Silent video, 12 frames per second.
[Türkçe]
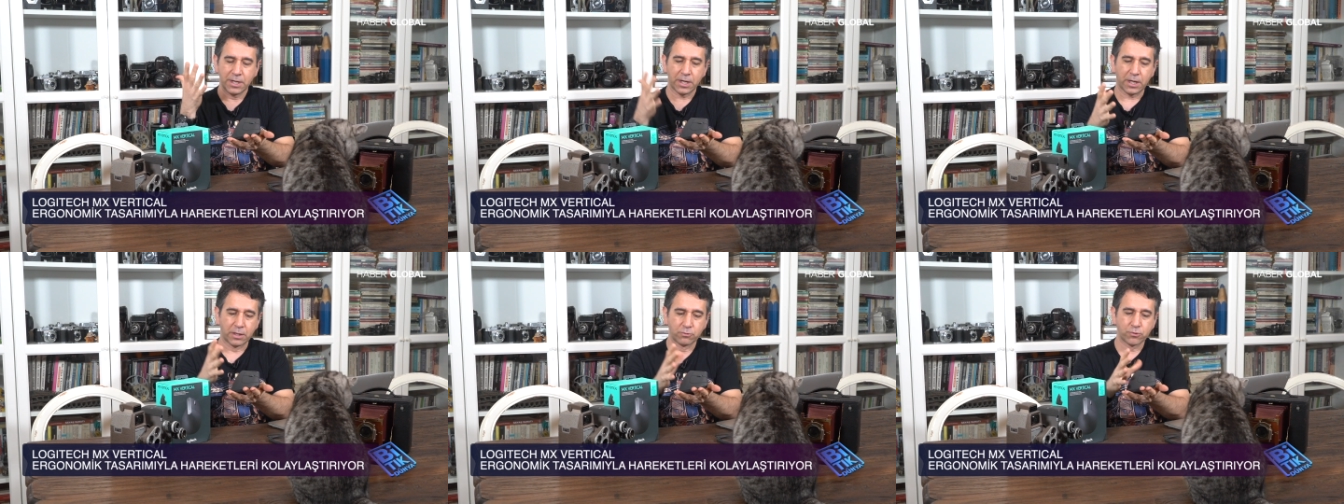
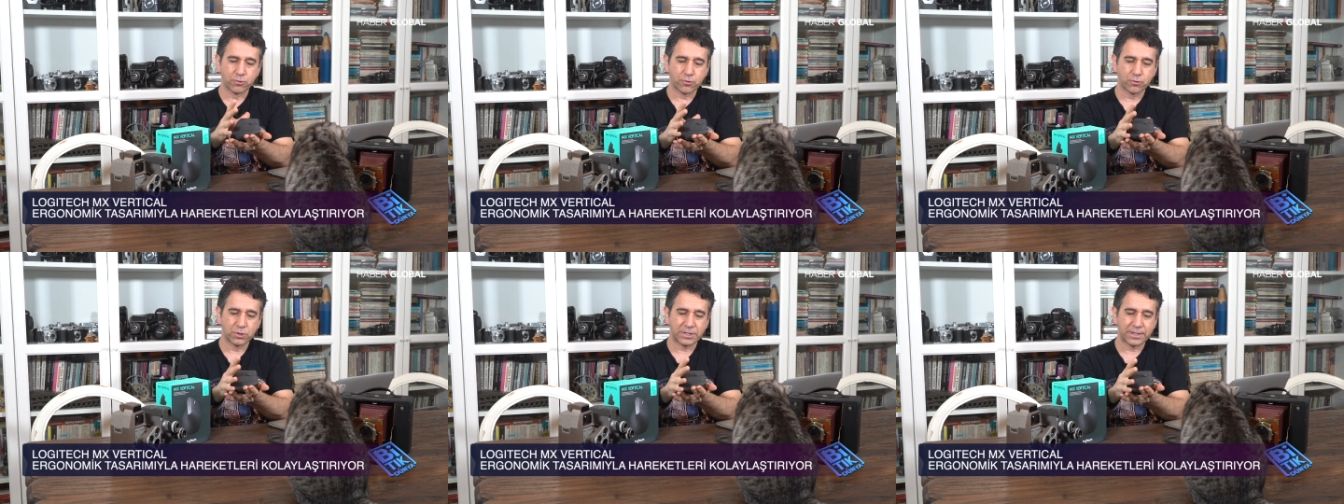
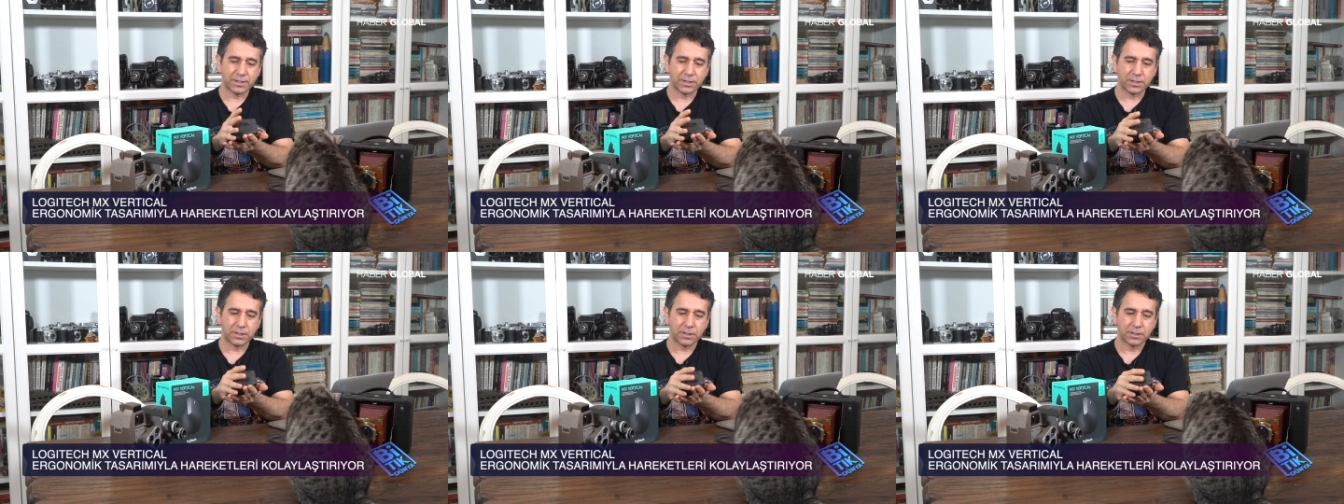avucunuzun
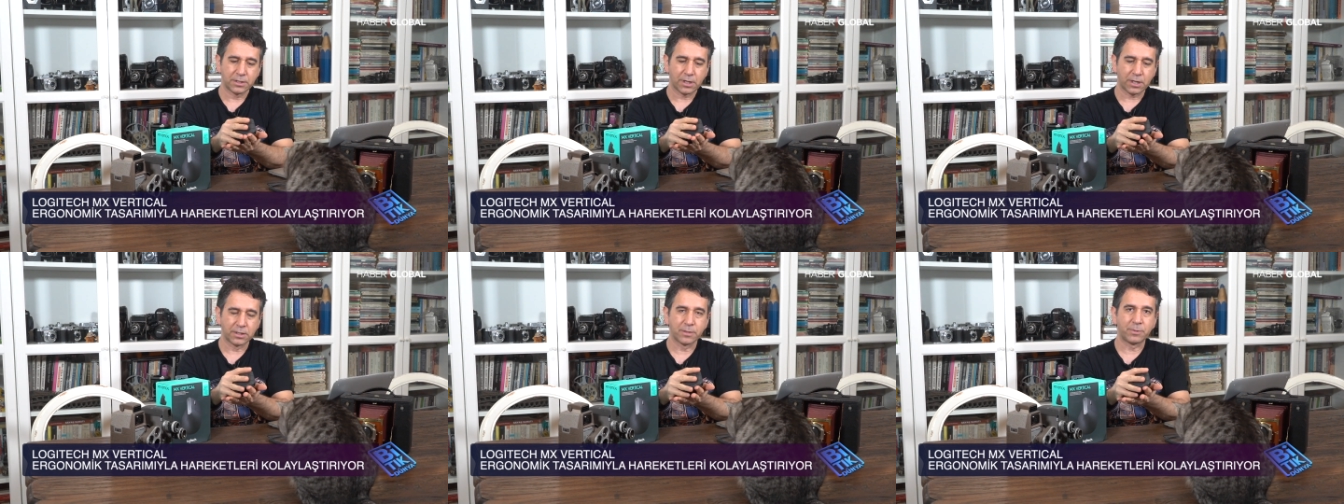şeklini
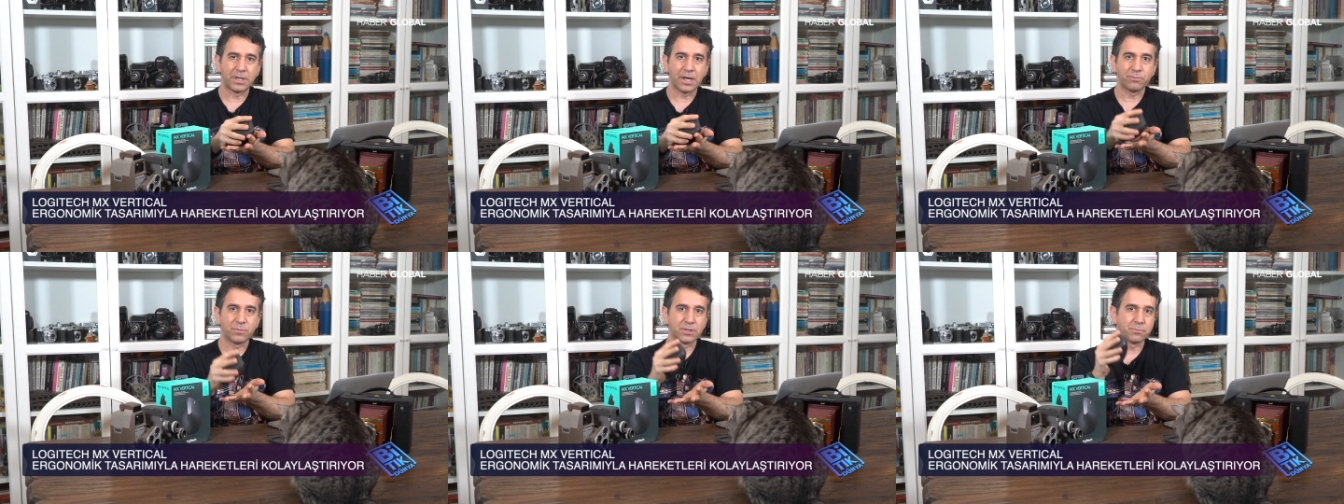
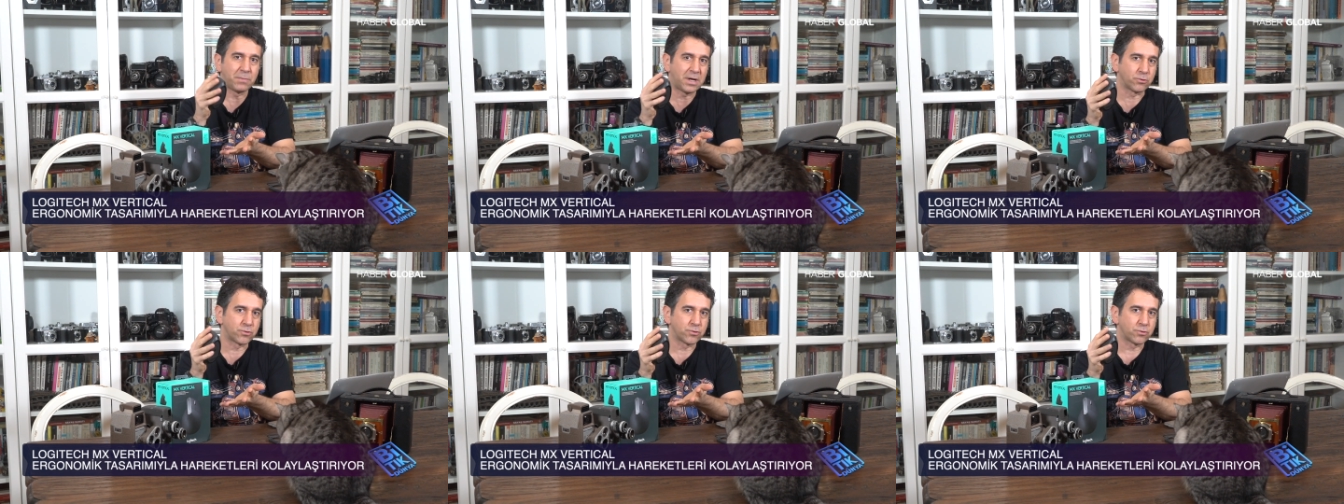alabilen bir
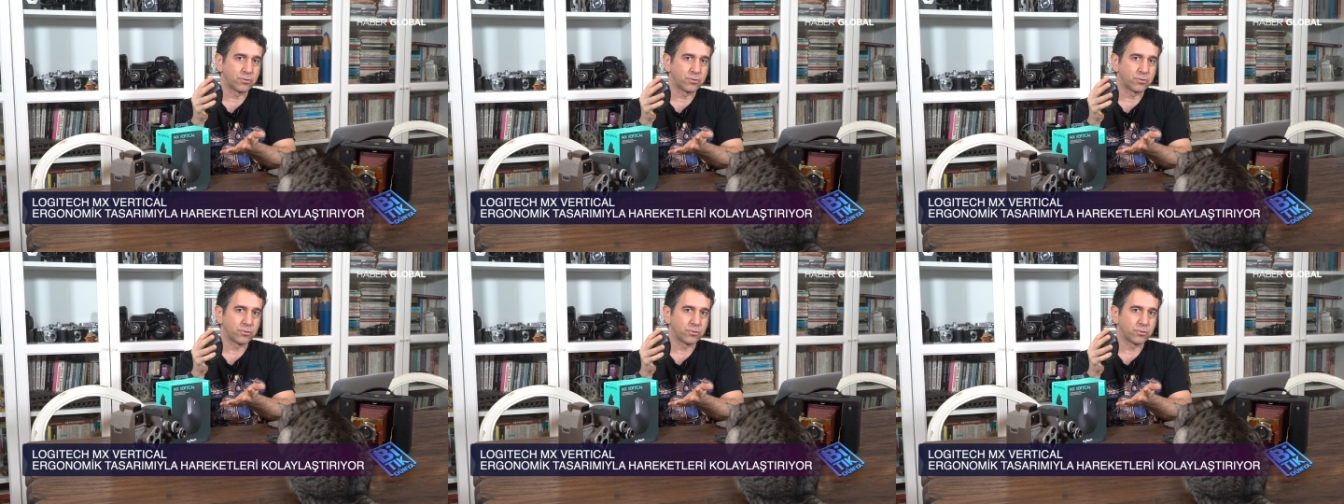mouse.